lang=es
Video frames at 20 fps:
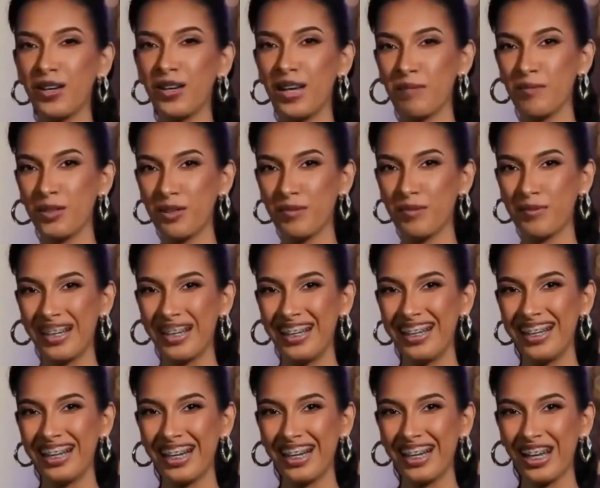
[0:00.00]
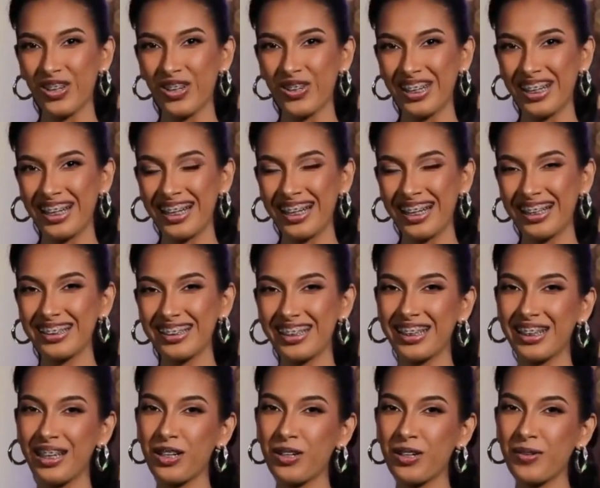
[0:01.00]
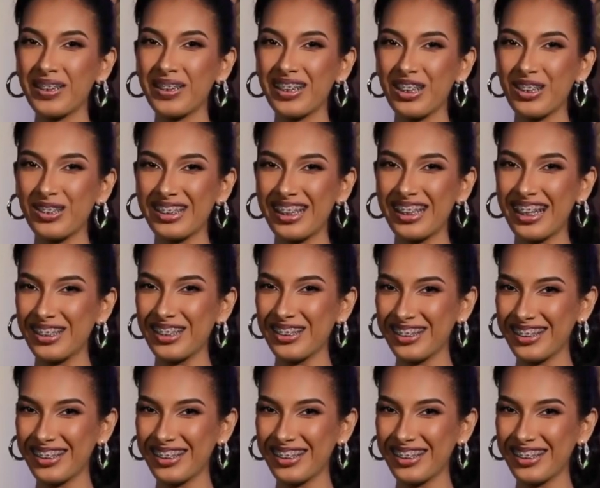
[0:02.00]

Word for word: Hola, mi nombre es Lilena Rodríguez y tengo 22 años.